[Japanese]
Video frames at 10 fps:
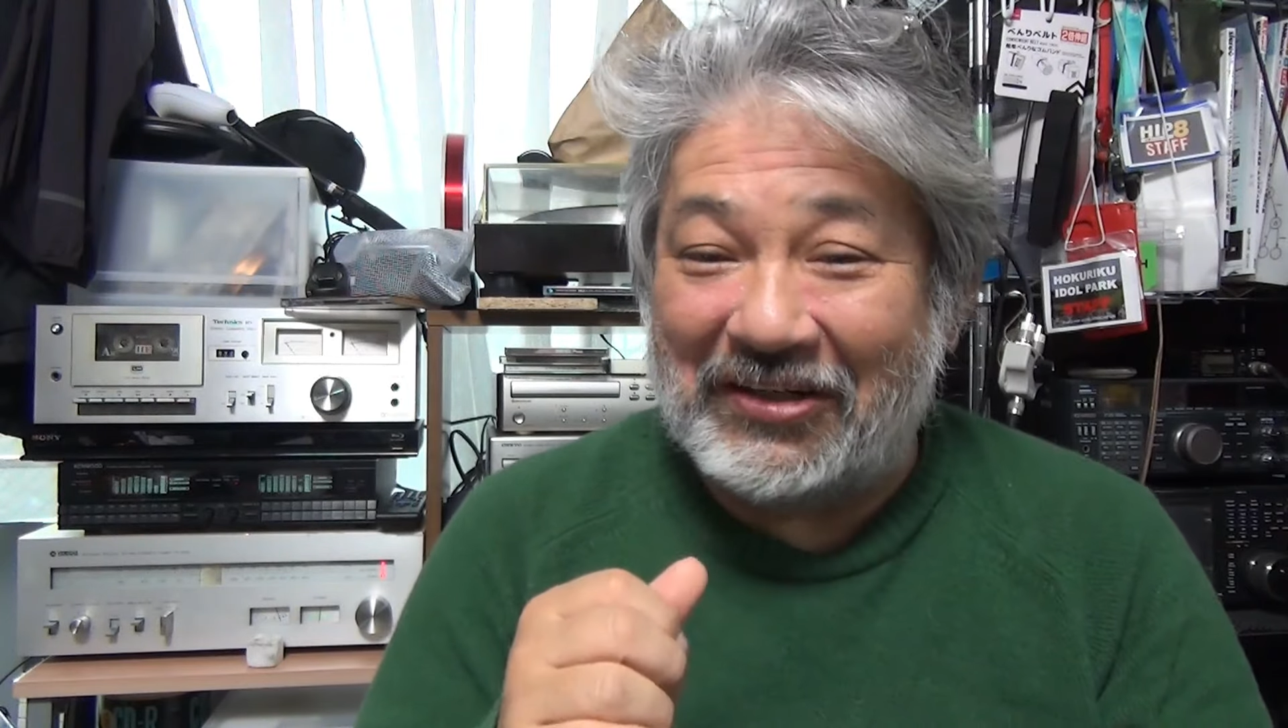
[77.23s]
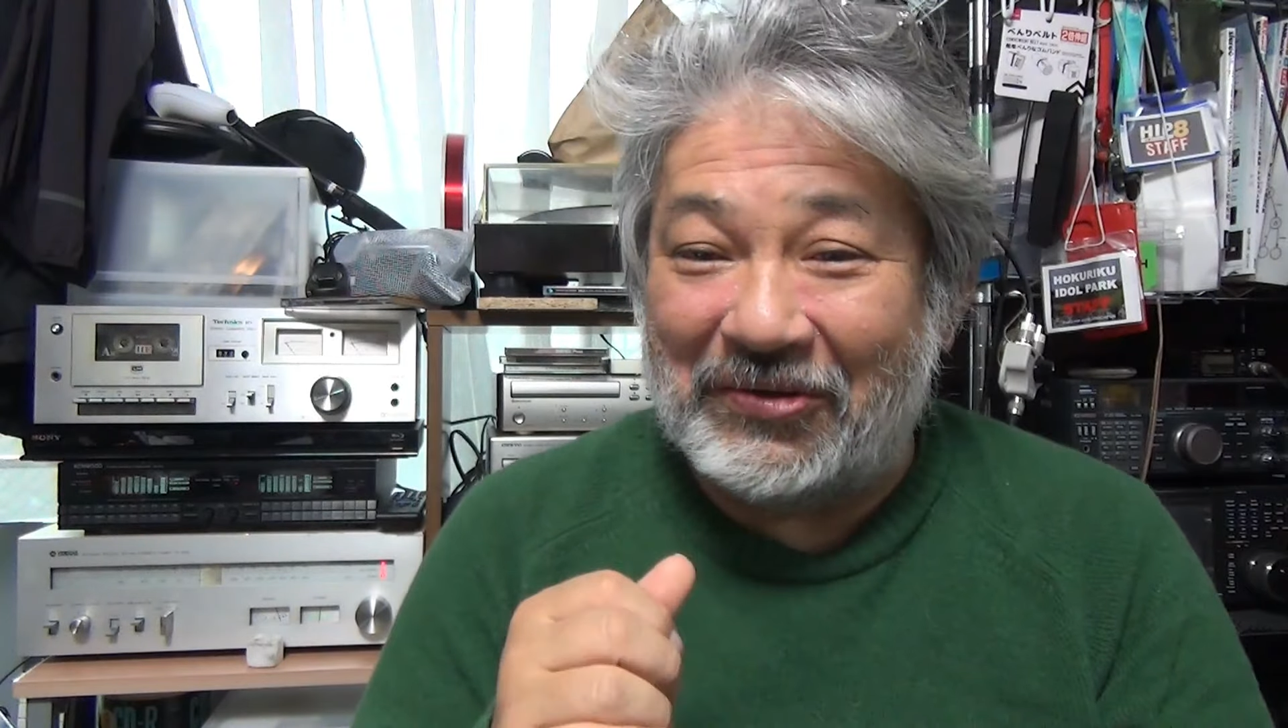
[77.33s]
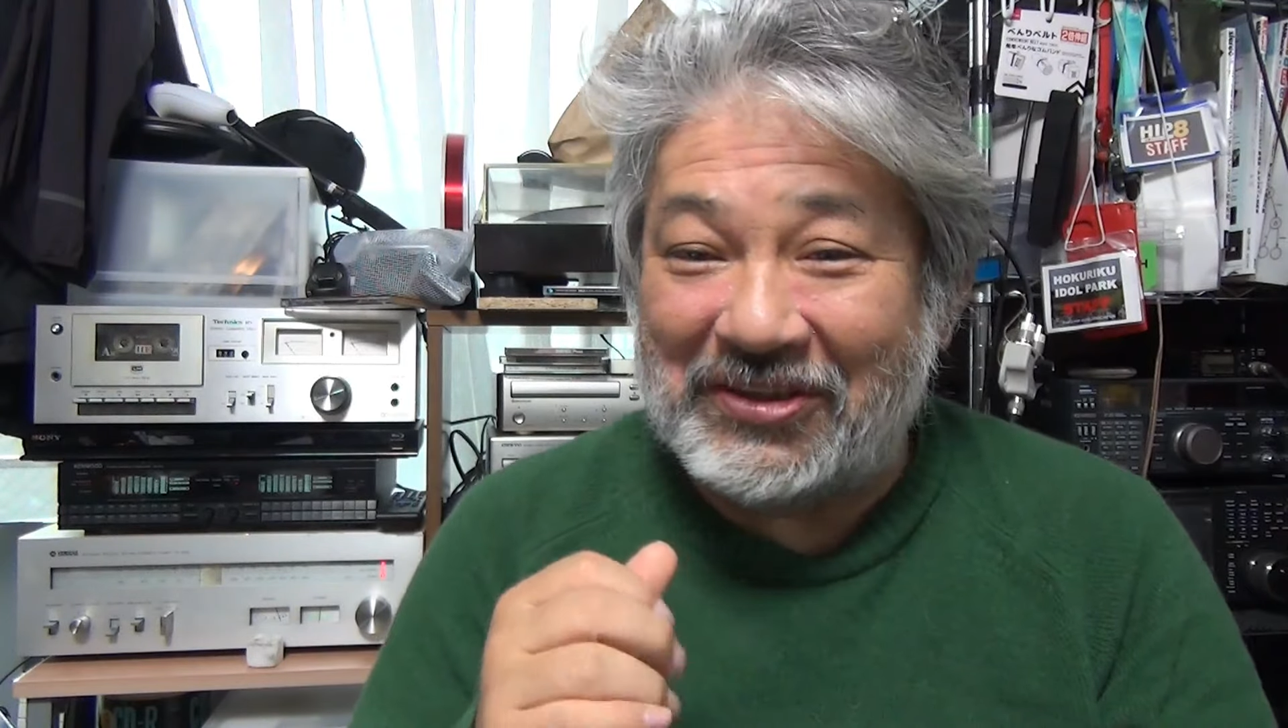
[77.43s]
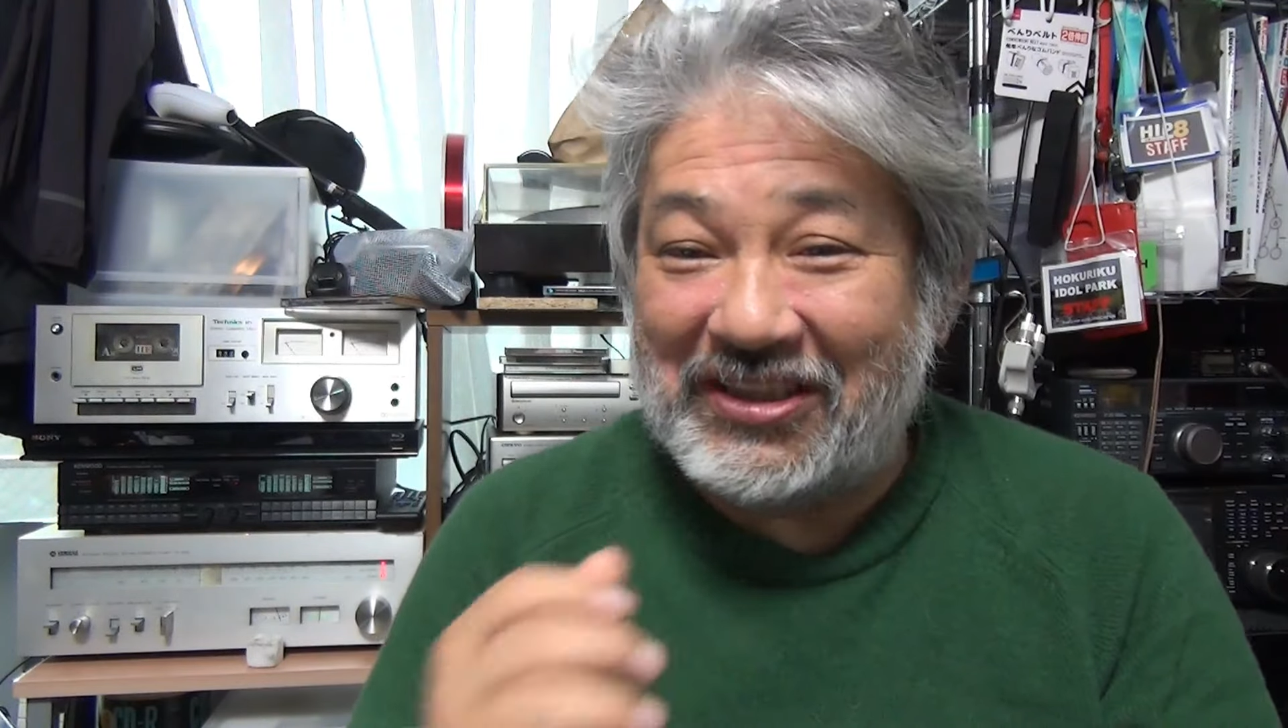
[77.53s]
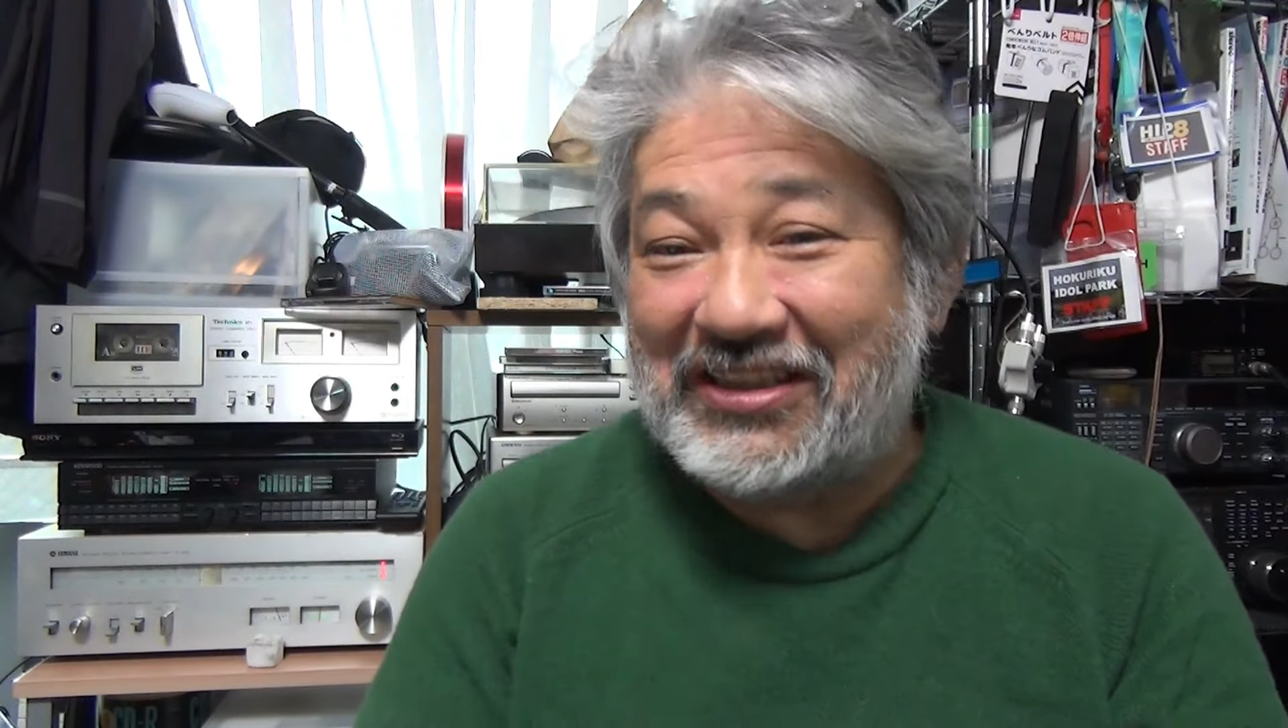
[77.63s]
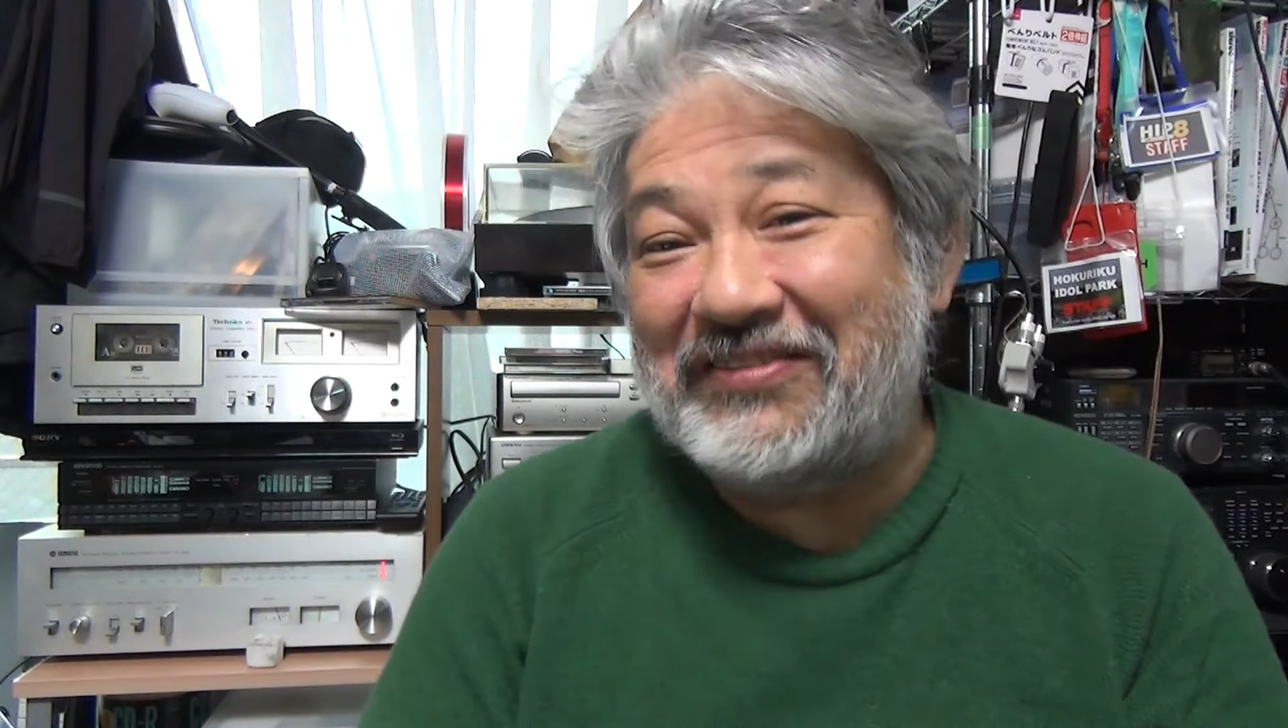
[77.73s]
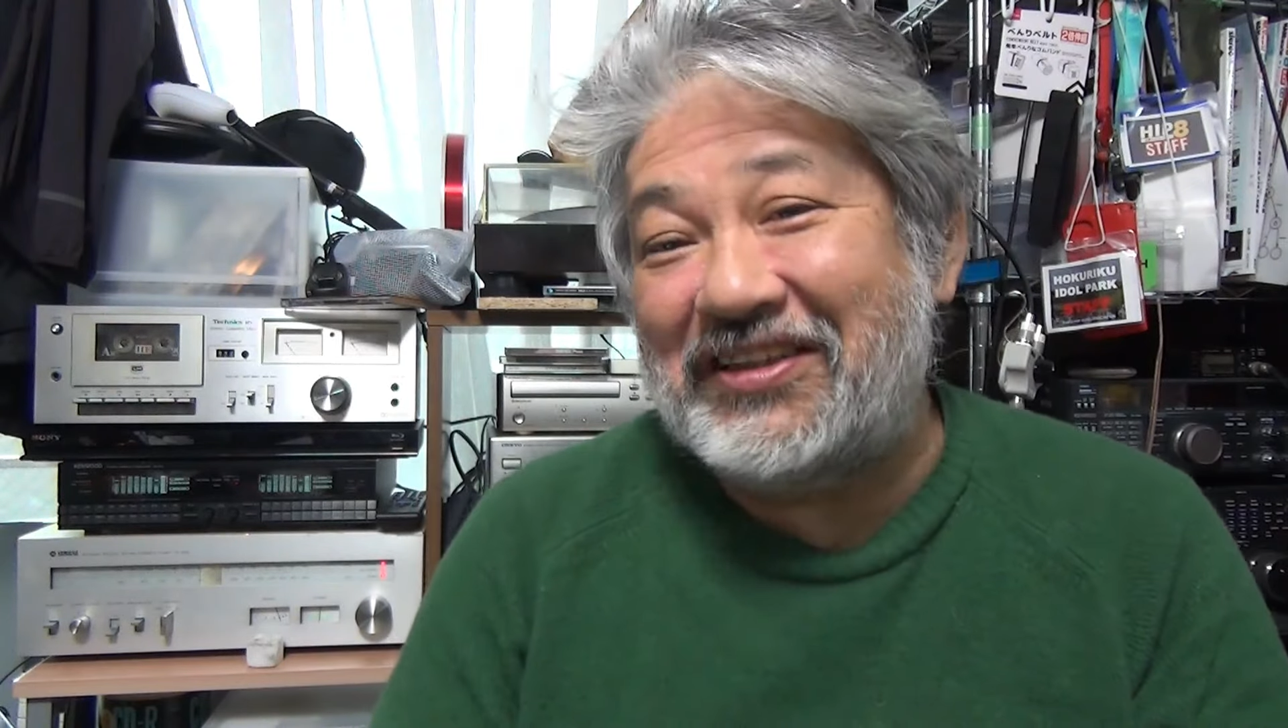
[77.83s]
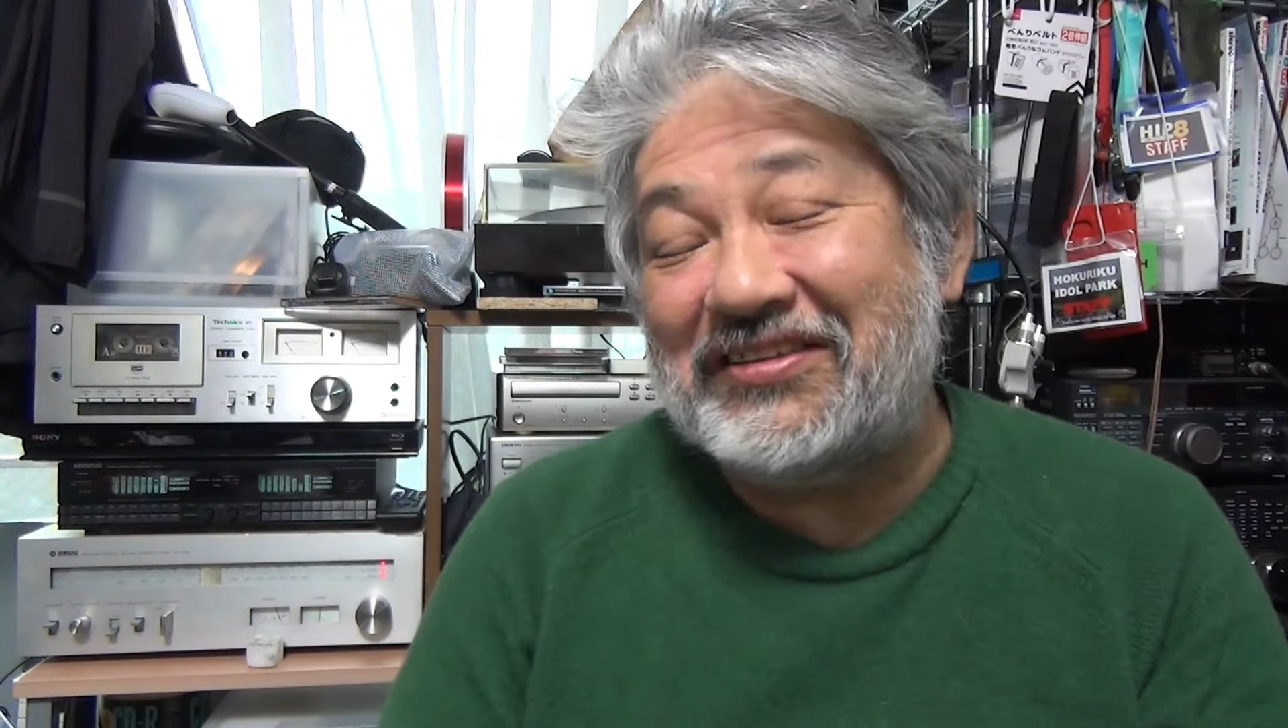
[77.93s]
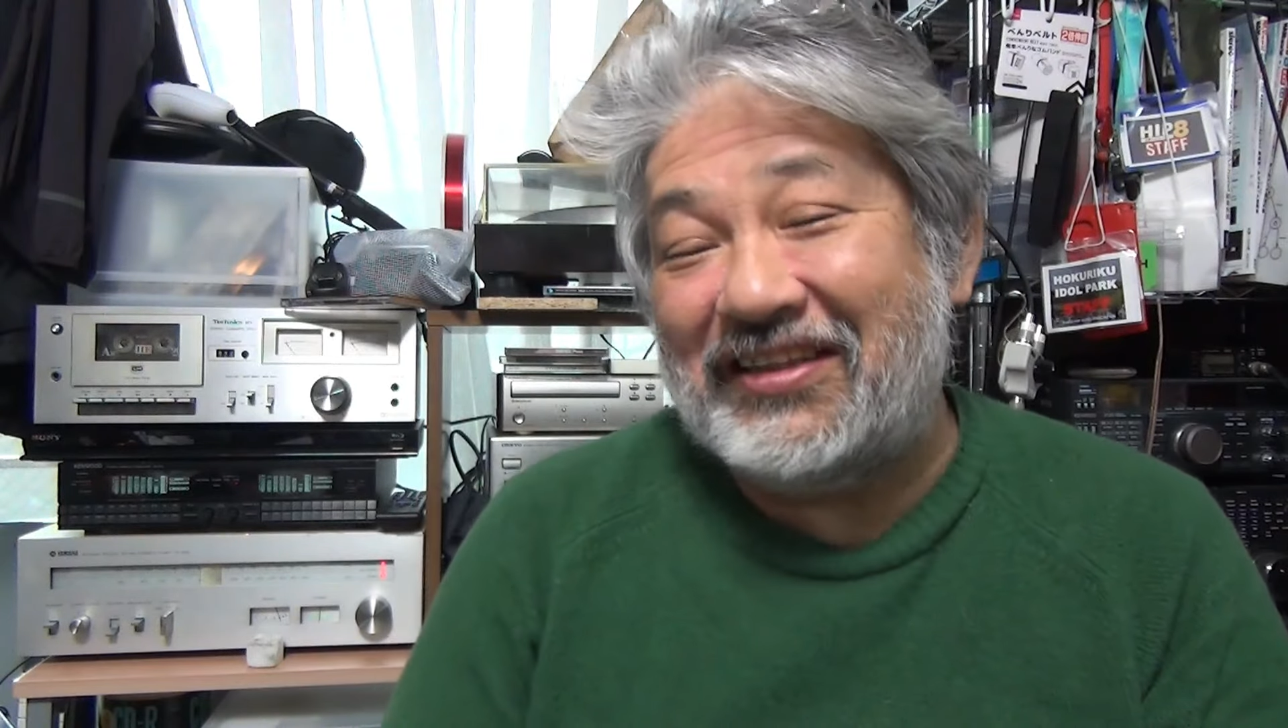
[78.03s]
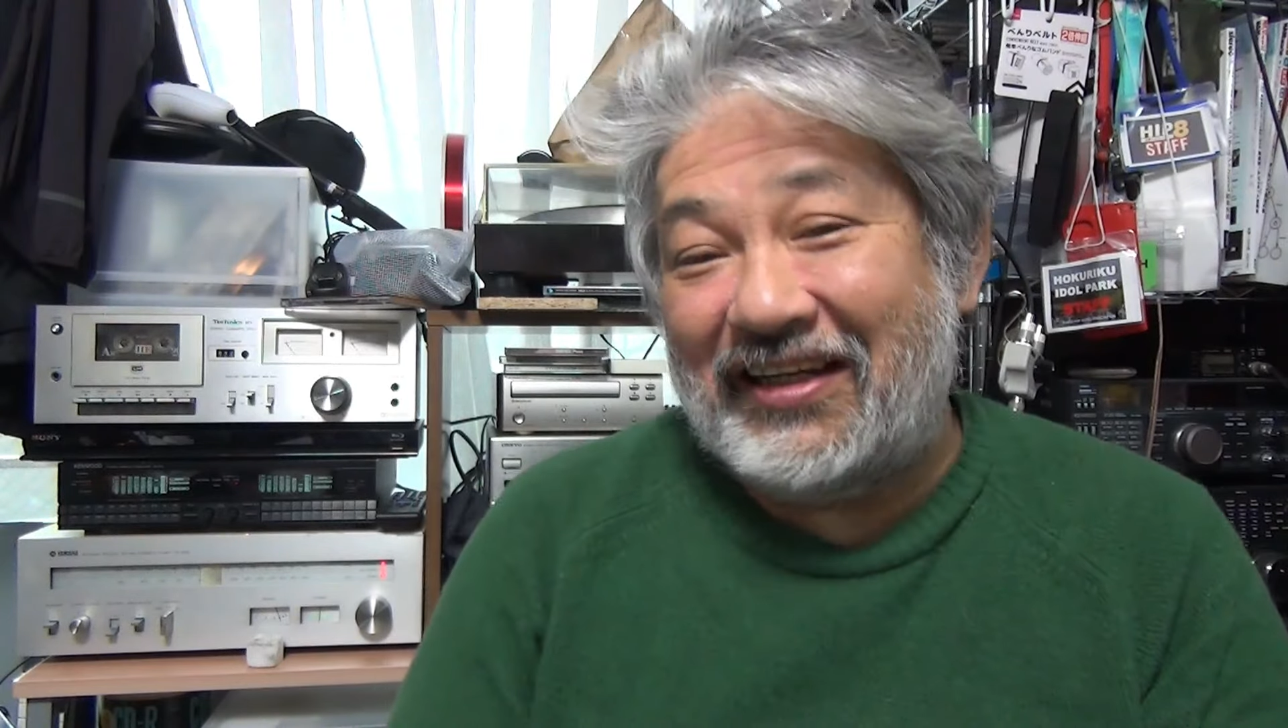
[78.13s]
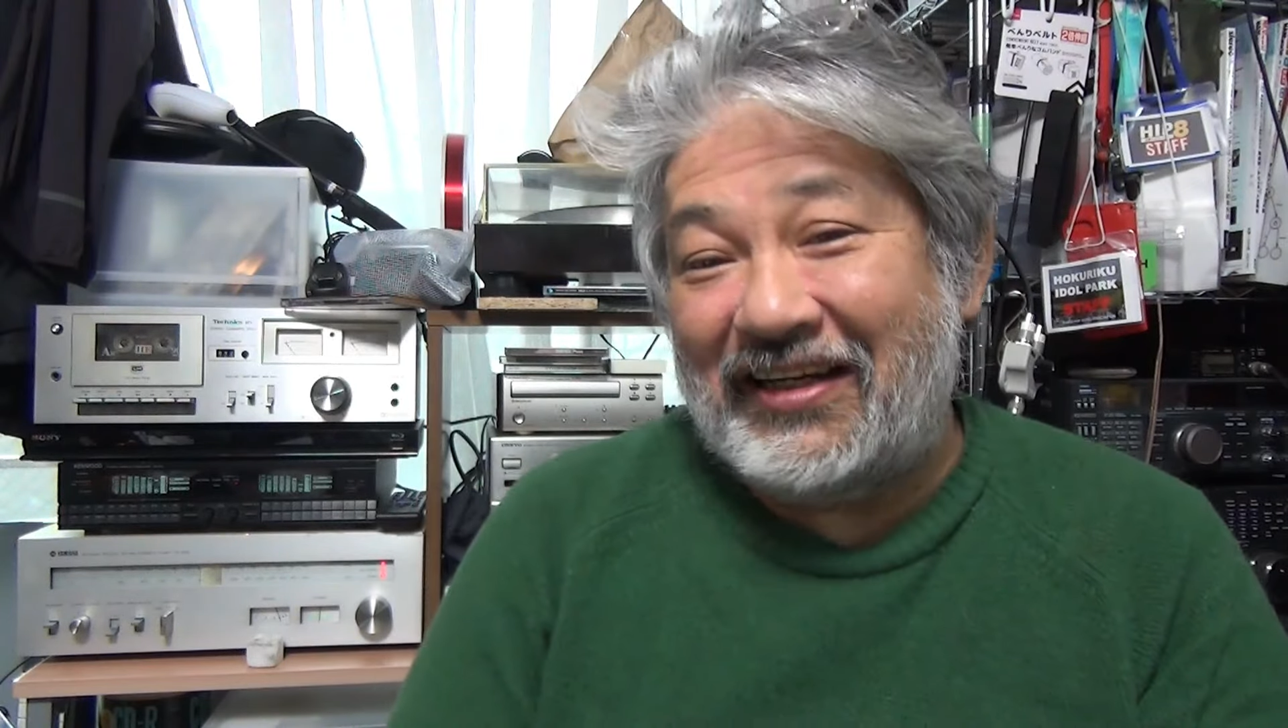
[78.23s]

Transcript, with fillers: のお知らせしますんで